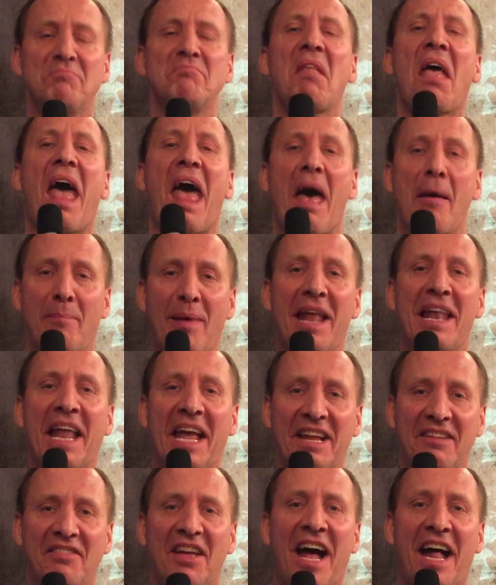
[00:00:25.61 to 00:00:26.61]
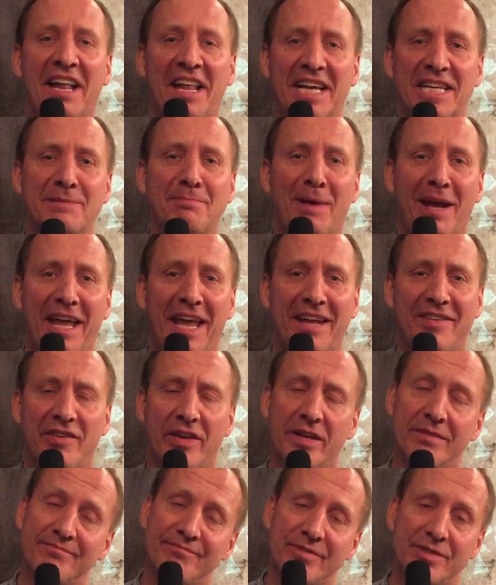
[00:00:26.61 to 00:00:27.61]
na, Bella Italia
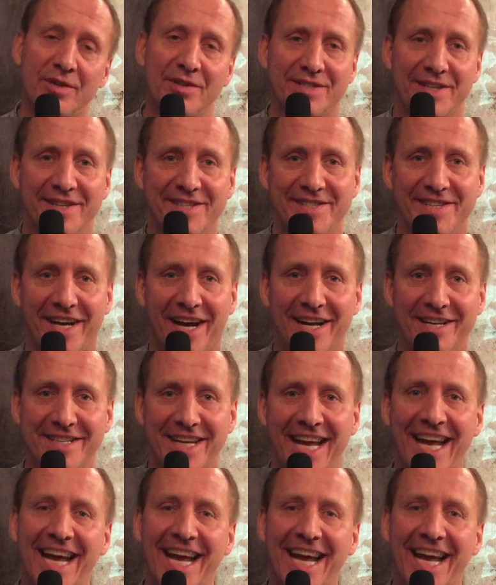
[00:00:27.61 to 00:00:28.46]
Spaghetti. So sind sie halt.